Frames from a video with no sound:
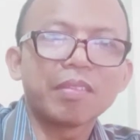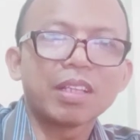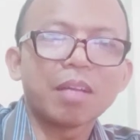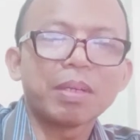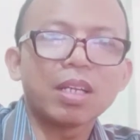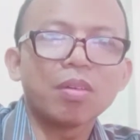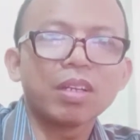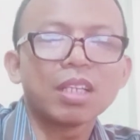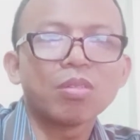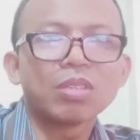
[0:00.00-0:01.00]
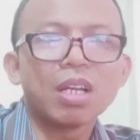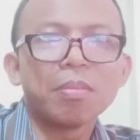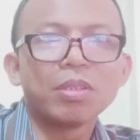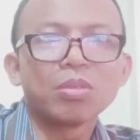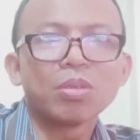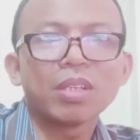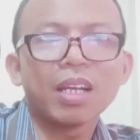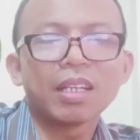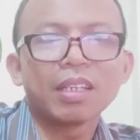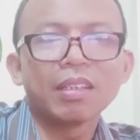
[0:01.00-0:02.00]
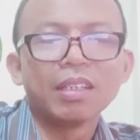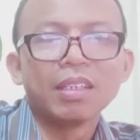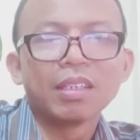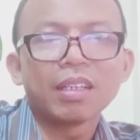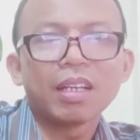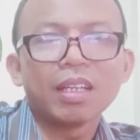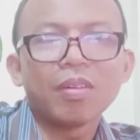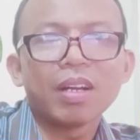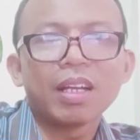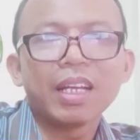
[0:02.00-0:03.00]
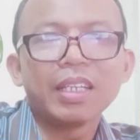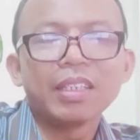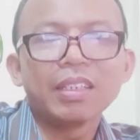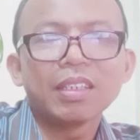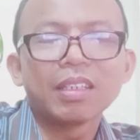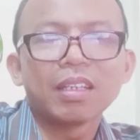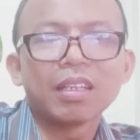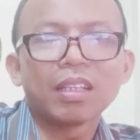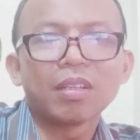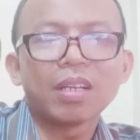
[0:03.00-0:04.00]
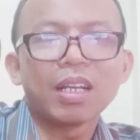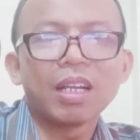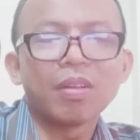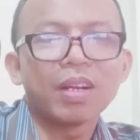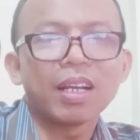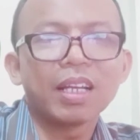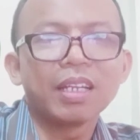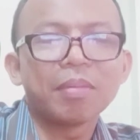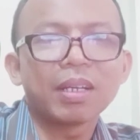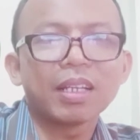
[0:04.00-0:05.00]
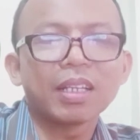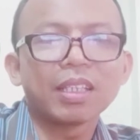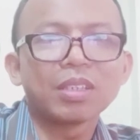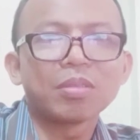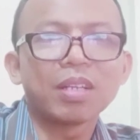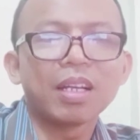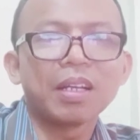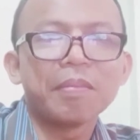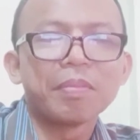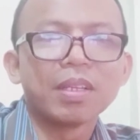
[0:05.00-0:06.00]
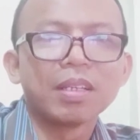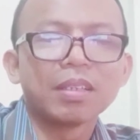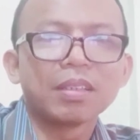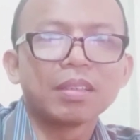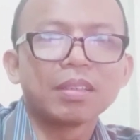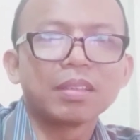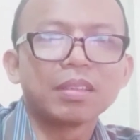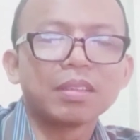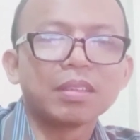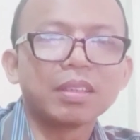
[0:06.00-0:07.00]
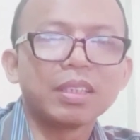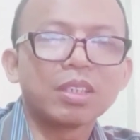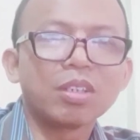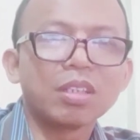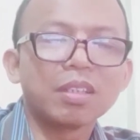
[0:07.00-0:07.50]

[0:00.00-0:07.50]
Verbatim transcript: Tetapi kalau kita sudah menyudutkan karya orang lain atau kanal orang lain maka kita juga ikut